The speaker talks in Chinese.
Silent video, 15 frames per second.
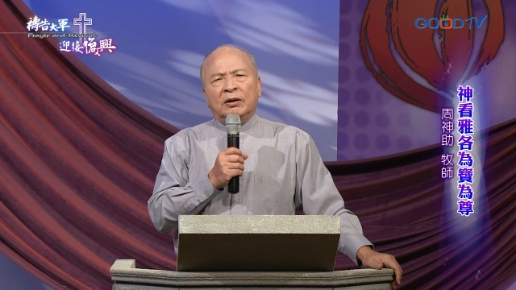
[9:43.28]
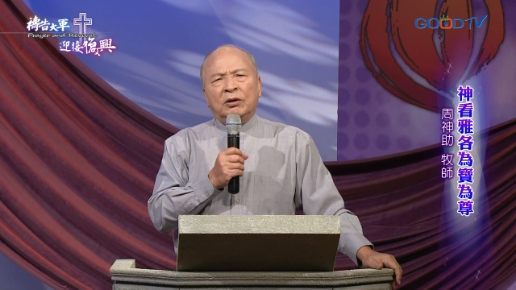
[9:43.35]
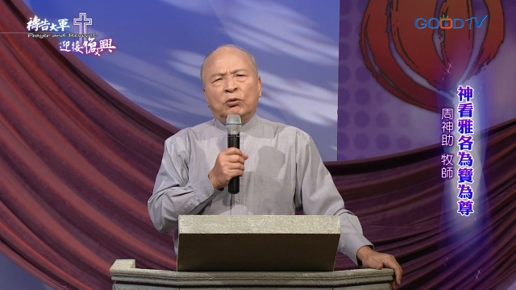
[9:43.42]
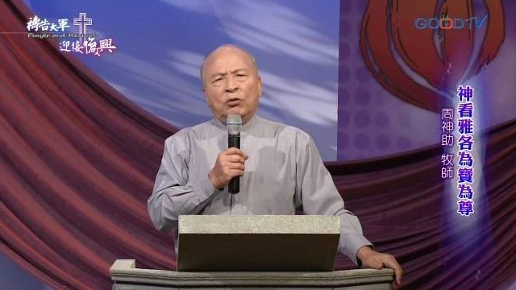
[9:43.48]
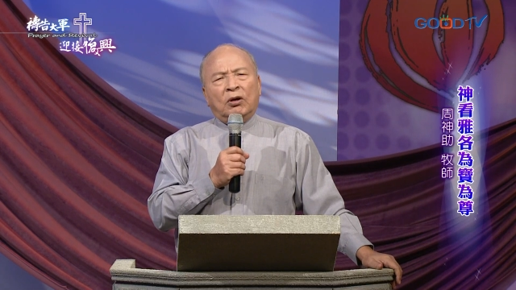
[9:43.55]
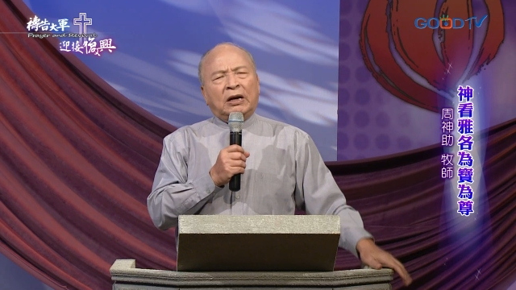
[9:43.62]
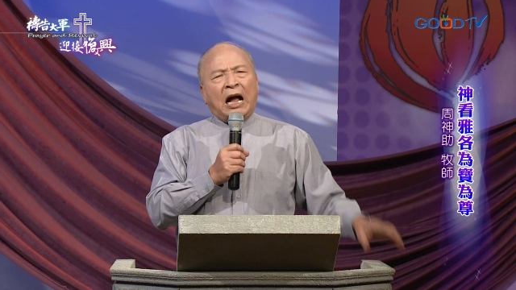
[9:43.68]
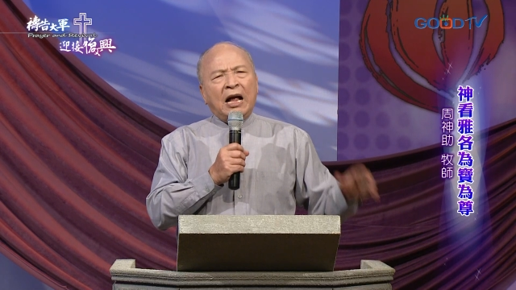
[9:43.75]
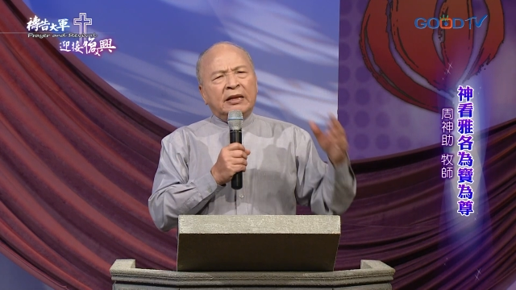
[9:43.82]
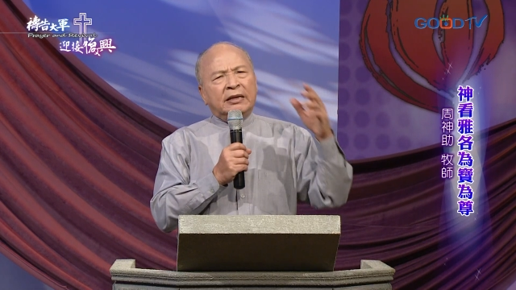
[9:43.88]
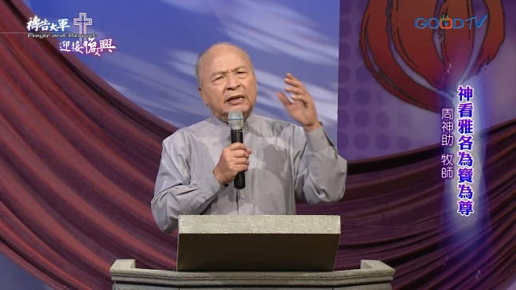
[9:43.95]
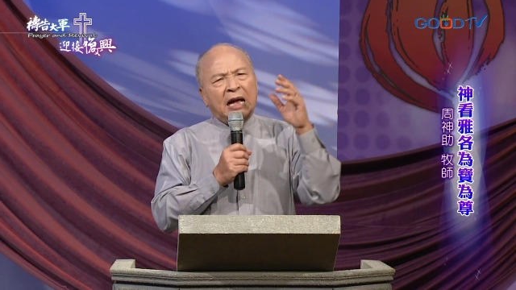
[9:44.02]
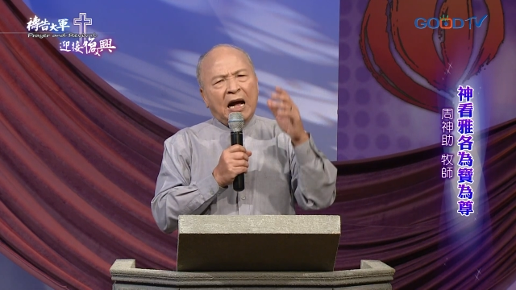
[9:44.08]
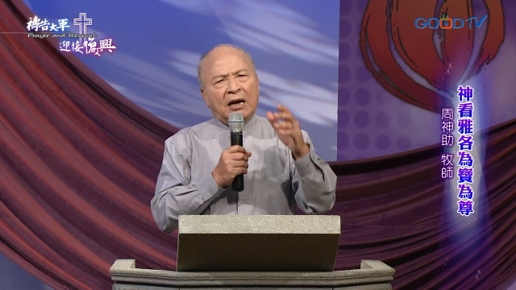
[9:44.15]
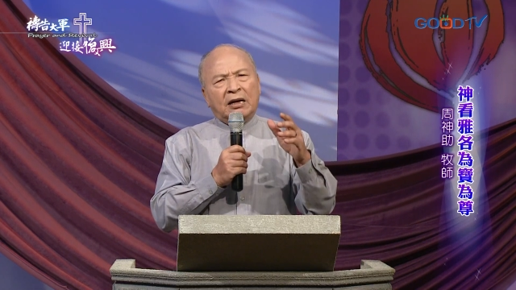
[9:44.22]
我看
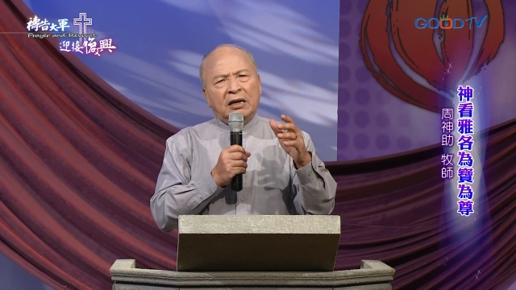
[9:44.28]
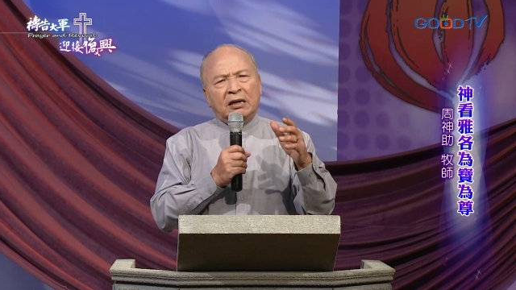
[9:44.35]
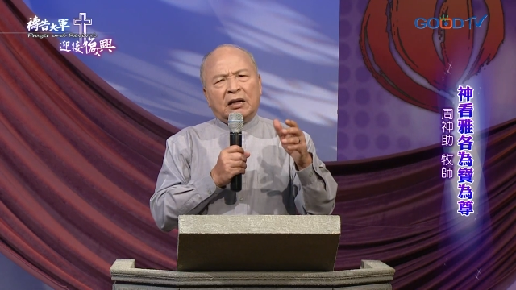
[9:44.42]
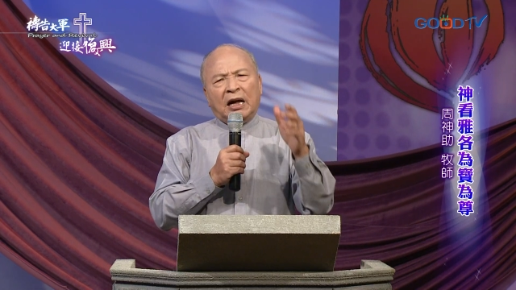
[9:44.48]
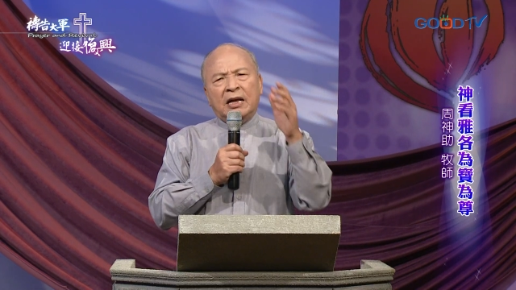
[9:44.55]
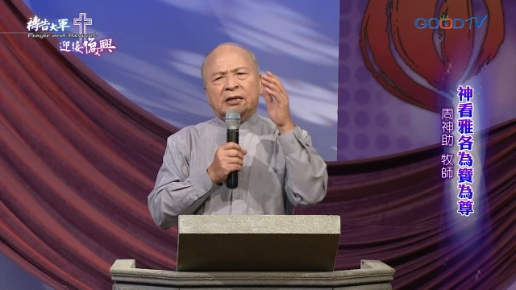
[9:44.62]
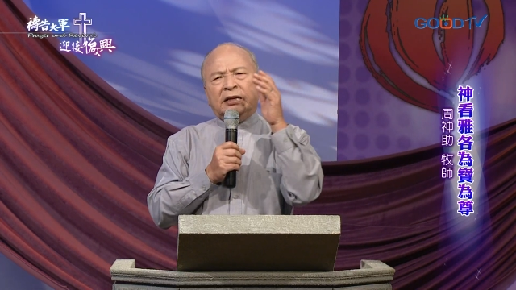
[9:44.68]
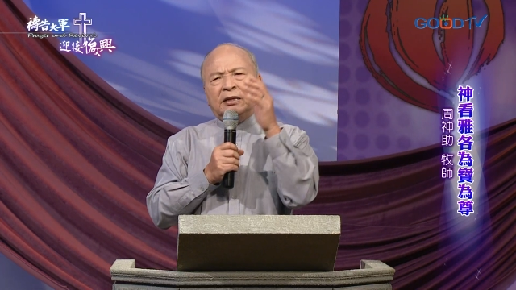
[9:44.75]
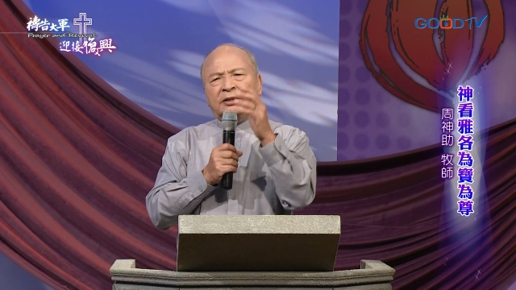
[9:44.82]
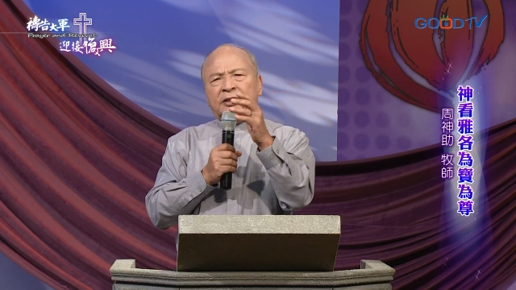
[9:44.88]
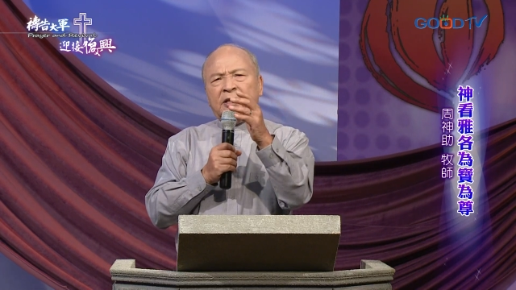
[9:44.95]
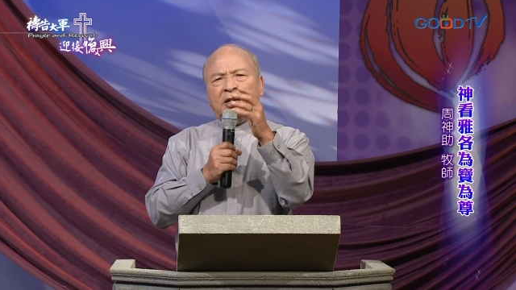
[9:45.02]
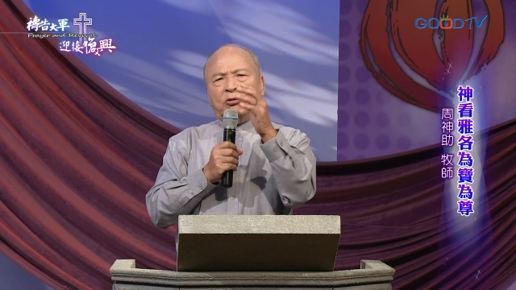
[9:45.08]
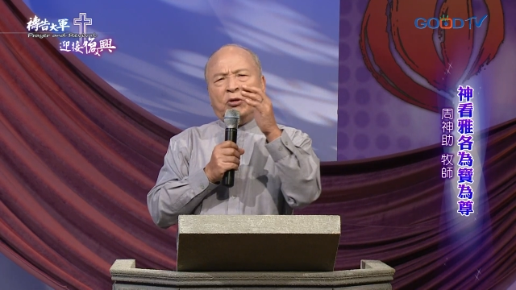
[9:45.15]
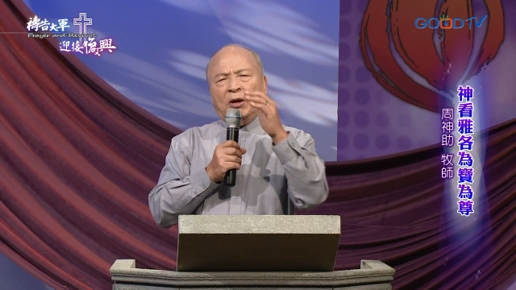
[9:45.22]
雅各看以
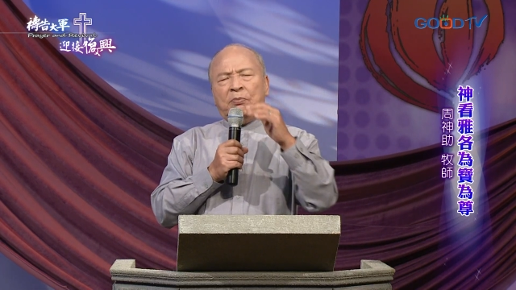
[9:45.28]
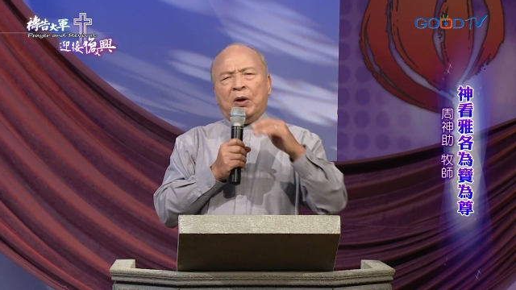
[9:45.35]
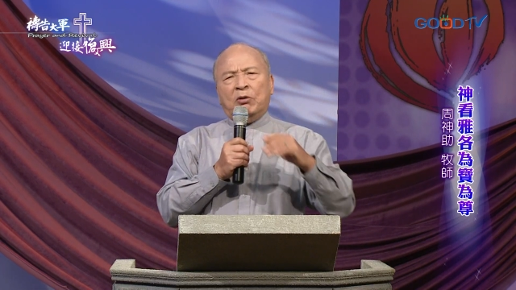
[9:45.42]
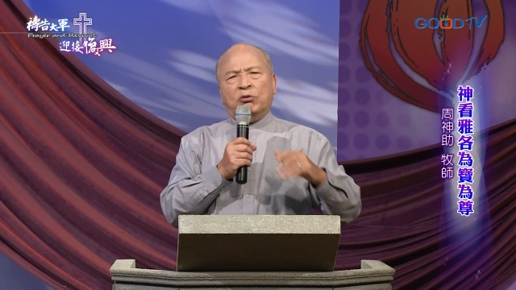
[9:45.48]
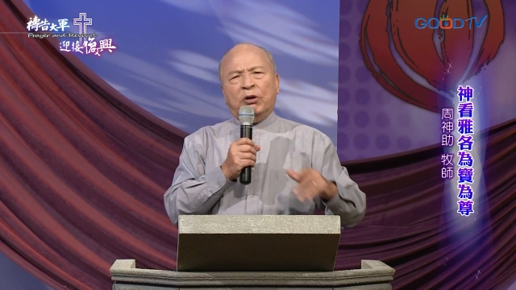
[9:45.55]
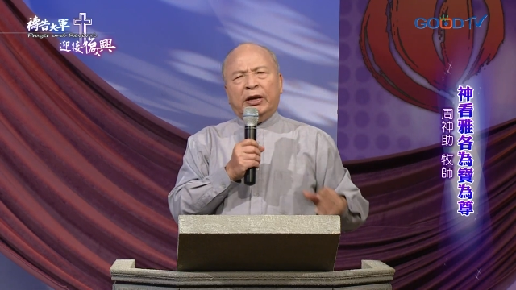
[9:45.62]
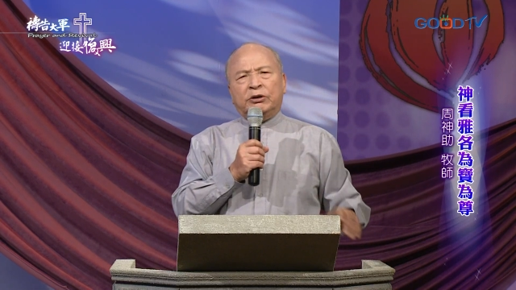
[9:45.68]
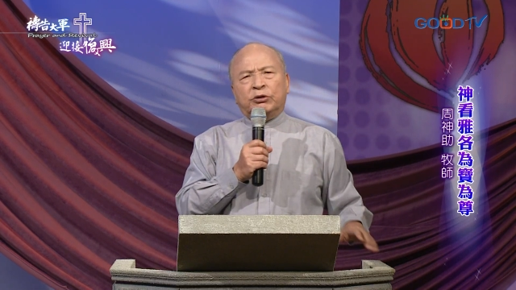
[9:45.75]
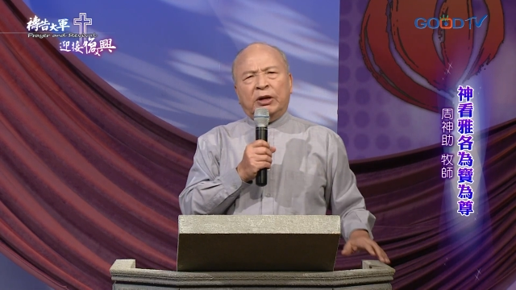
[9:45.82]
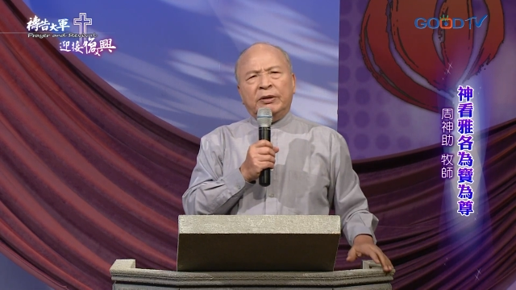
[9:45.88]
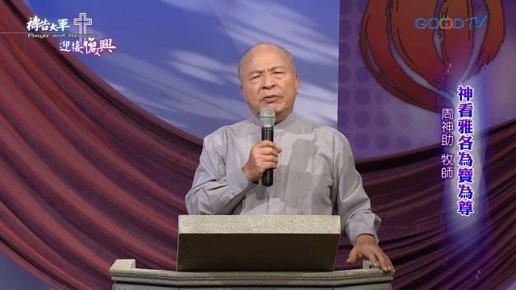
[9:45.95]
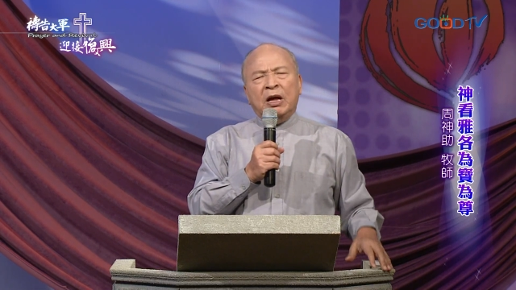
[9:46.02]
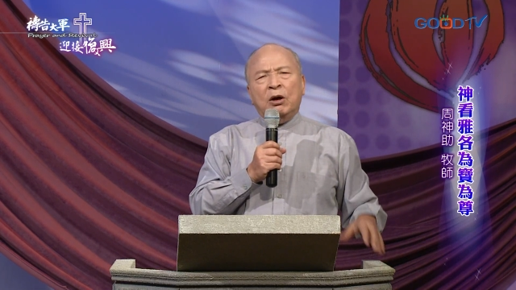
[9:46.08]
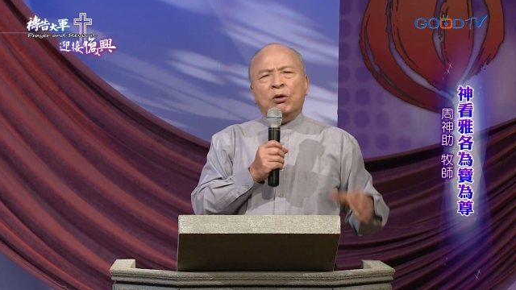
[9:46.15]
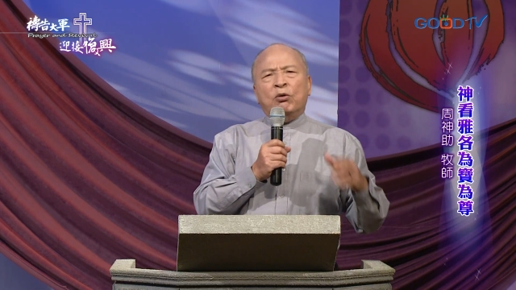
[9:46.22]
色列为宝为尊，